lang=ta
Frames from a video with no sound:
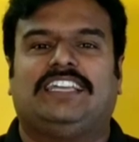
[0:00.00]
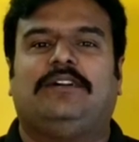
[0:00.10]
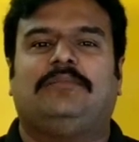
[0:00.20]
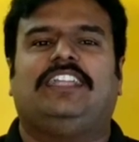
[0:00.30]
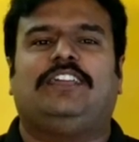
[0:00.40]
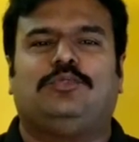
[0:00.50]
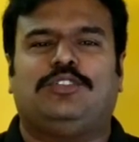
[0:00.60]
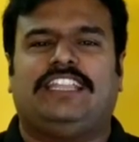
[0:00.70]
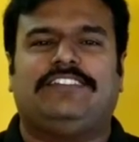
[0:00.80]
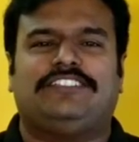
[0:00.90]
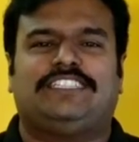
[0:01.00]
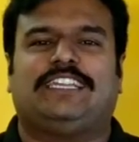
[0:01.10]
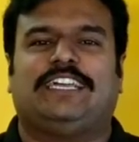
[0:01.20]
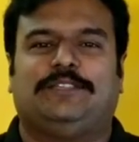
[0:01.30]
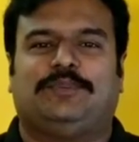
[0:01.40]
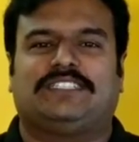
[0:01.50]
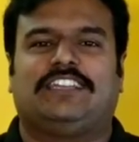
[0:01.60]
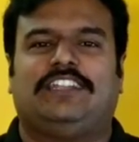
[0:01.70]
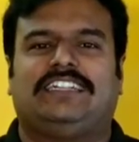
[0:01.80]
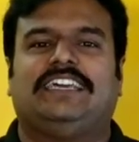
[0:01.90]
தான் மேல உயிரே வச்சிருக்க அந்த
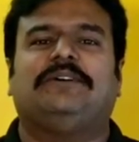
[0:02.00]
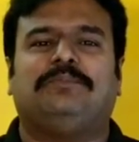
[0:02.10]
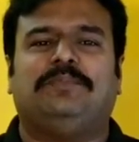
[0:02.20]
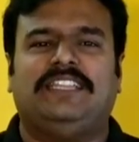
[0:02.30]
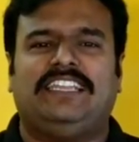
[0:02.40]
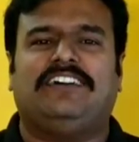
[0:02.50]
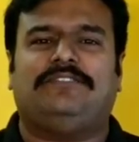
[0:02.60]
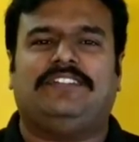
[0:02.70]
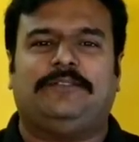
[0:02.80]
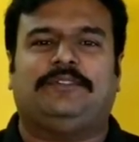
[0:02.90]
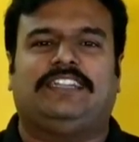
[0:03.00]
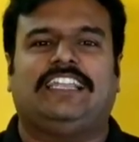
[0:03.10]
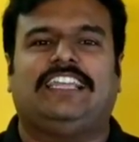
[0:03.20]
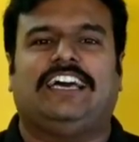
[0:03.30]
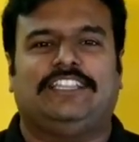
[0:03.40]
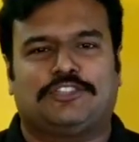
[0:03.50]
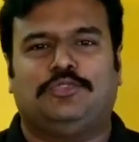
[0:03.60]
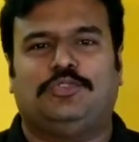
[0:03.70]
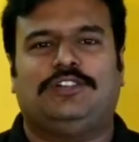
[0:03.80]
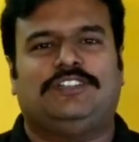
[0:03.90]
பசங்கள்கிட்ட பிரியா விடைபெற்று அந்த
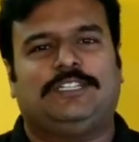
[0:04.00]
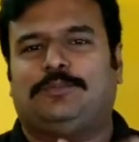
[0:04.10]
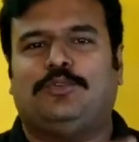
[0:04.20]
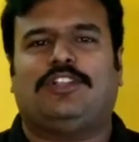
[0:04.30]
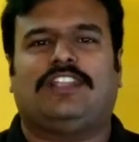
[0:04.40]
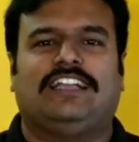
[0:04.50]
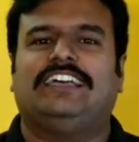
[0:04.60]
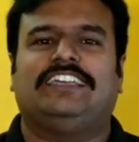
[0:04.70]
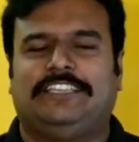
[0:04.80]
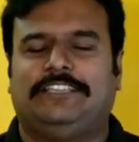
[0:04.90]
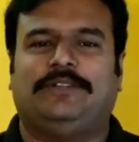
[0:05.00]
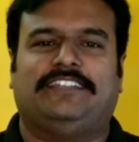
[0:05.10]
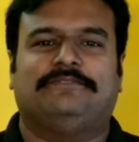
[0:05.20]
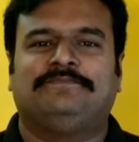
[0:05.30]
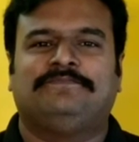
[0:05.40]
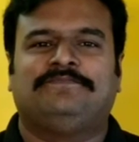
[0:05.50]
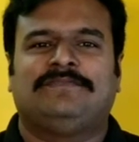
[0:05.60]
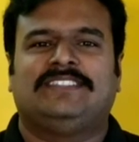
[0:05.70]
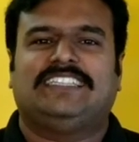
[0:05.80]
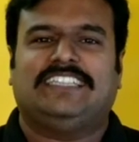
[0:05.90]
ஸ்கூலை விட்டு போறாங்க ஹீரோயின்
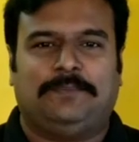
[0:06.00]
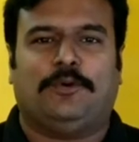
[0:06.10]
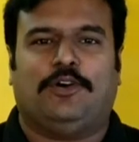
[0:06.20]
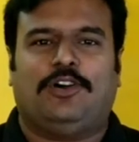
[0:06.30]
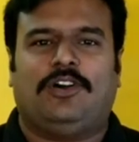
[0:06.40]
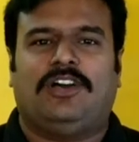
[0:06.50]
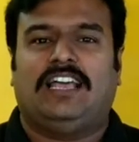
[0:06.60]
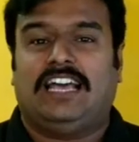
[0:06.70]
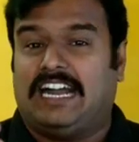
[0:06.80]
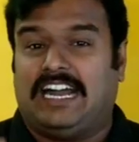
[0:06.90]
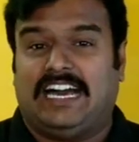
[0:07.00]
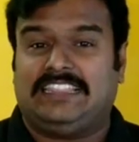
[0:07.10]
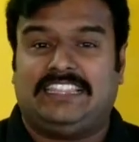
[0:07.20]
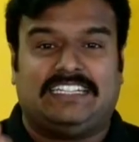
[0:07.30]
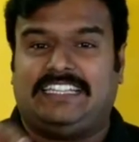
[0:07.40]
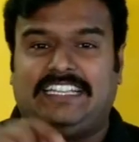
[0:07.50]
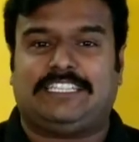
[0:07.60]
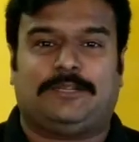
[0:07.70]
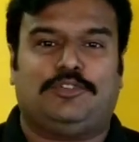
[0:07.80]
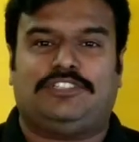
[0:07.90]
இப்போ அந்த
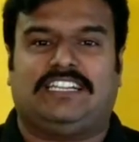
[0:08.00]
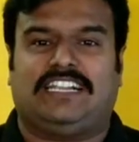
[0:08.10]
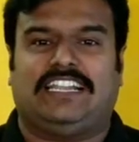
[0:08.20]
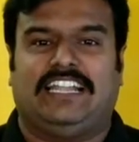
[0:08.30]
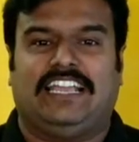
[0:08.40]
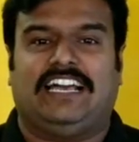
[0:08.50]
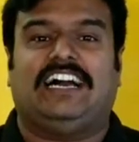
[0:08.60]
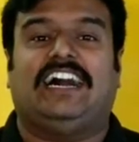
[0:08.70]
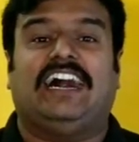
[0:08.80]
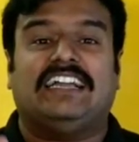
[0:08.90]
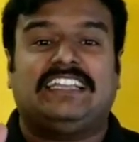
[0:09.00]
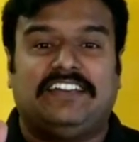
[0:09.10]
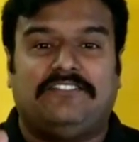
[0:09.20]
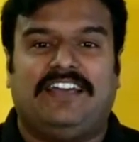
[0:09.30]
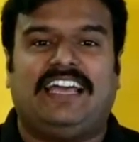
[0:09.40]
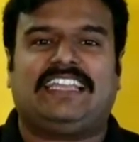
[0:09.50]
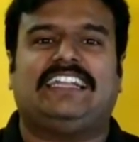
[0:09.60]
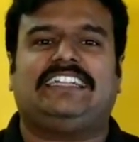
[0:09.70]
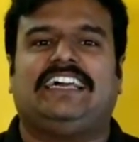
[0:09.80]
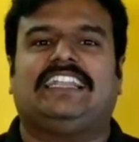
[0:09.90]
டீச்சர் பொசிஷன் இருக்கு இல்லையா அங்க
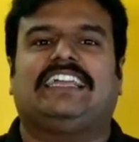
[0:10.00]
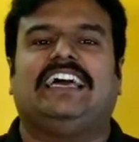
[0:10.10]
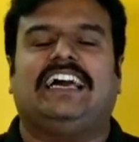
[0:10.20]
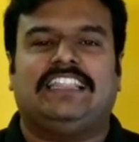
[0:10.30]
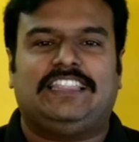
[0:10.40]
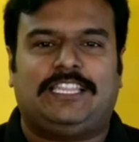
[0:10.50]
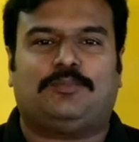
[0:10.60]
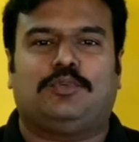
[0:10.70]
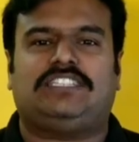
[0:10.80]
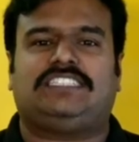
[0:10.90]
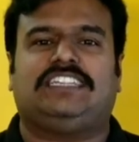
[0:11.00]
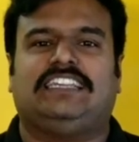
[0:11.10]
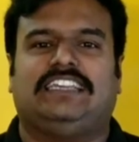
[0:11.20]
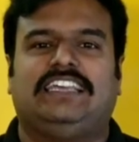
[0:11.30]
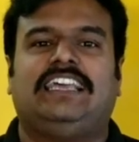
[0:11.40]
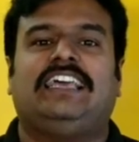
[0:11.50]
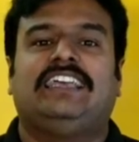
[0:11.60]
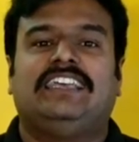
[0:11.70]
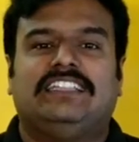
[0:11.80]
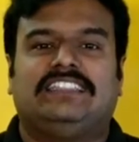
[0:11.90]
வேக்கண்டா இருக்க அந்த பொசிஷனுக்கு
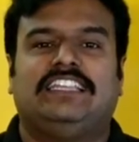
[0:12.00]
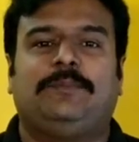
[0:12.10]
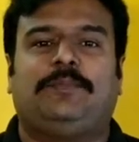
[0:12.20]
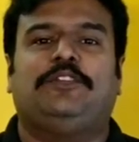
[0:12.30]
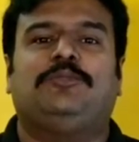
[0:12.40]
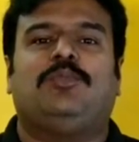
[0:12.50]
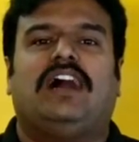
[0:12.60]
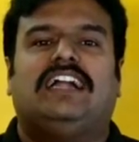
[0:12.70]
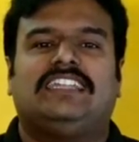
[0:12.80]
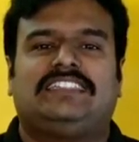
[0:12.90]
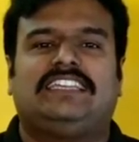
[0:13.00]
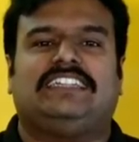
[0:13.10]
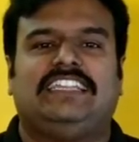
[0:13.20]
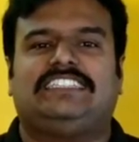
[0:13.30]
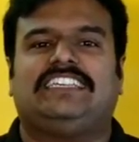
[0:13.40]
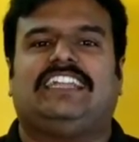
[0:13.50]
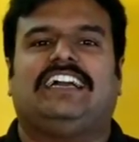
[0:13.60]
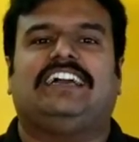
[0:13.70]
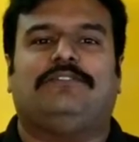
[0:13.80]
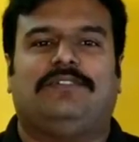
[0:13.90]
திருப்பியும் அடுத்த
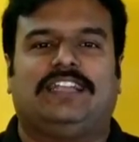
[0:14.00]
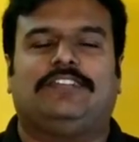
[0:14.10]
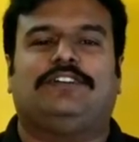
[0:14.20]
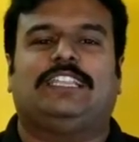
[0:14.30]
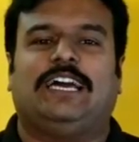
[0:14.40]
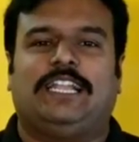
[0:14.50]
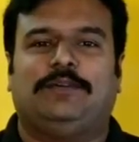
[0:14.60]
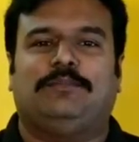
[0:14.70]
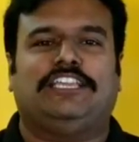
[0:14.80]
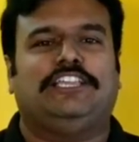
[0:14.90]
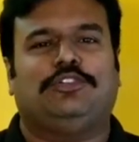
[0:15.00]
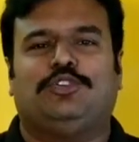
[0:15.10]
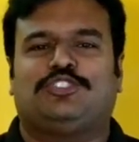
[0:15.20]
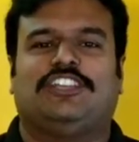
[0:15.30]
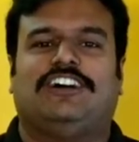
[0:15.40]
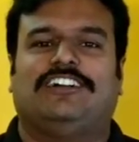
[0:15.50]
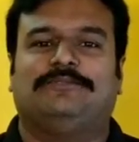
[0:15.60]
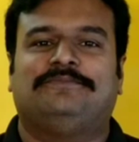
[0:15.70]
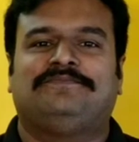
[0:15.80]
டீச்சராக வர்றவர் தான் நம்ம ஹீரோ சாம்